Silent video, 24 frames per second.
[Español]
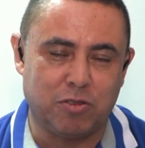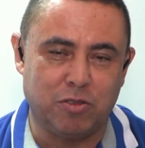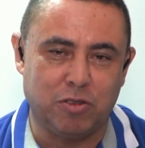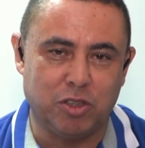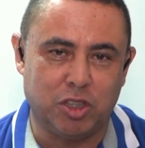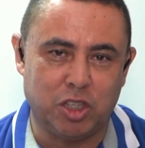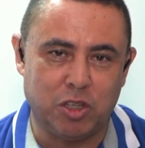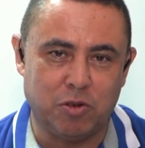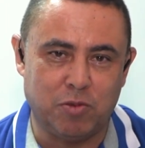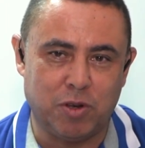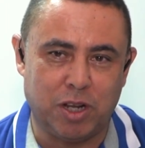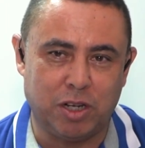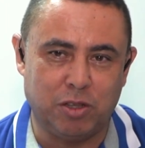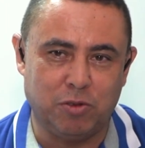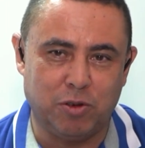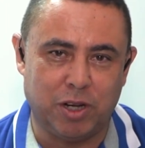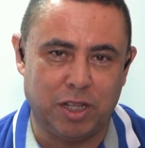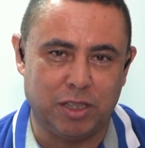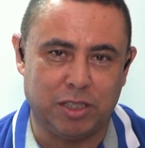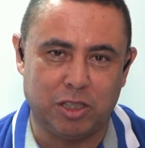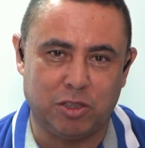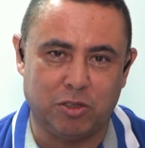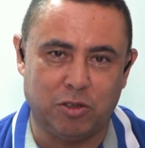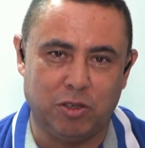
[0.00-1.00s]
a continuar
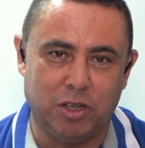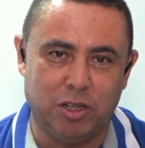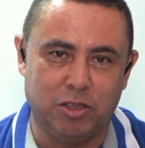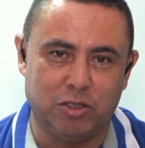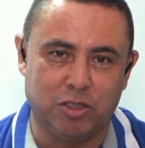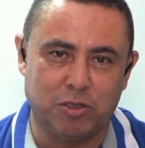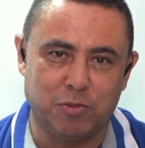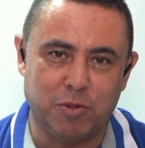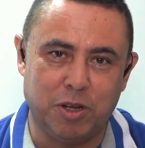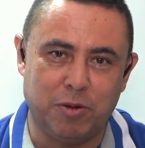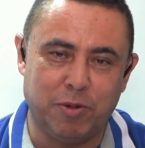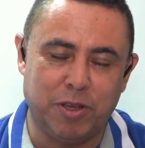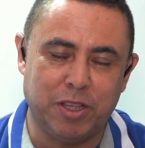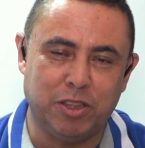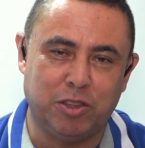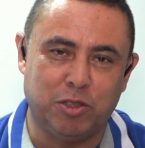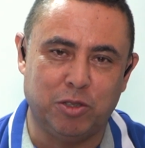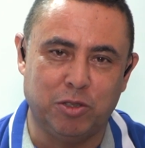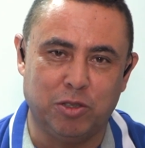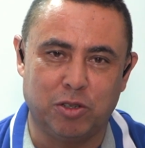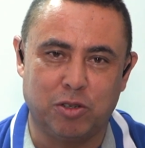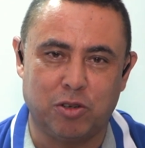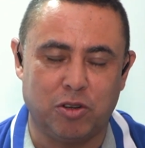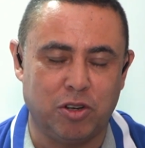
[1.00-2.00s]
durante todo el
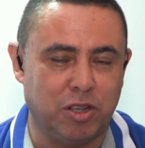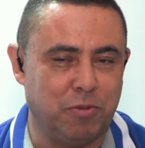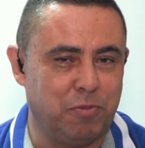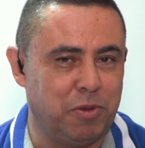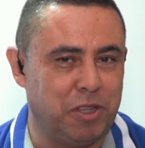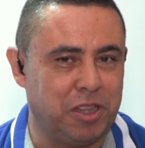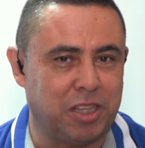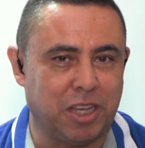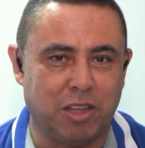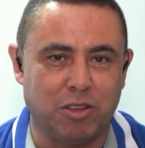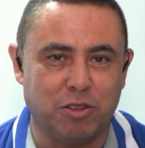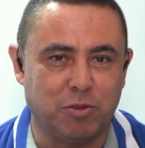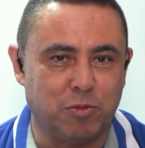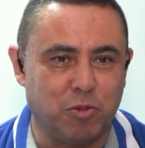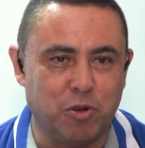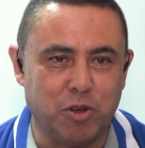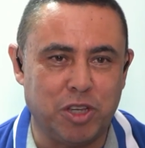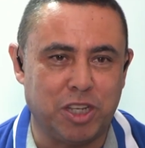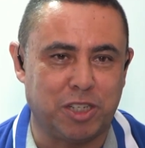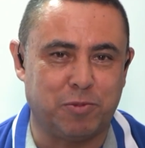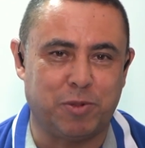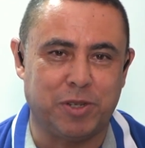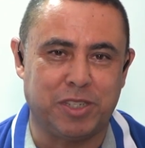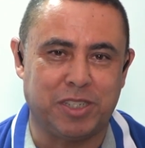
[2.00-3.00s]
2021 con invitados
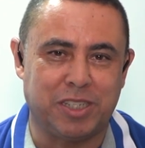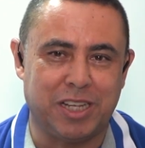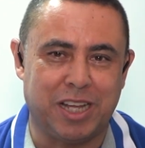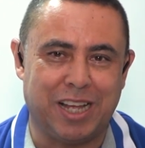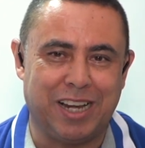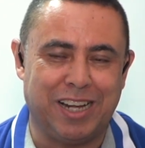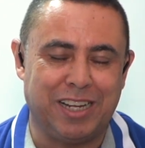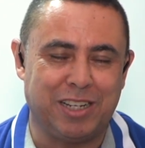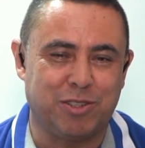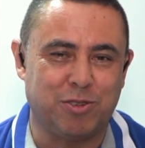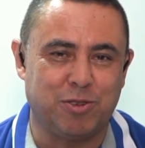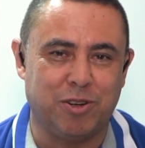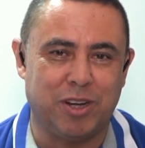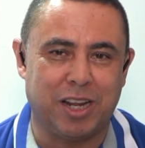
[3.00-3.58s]
muy especiales,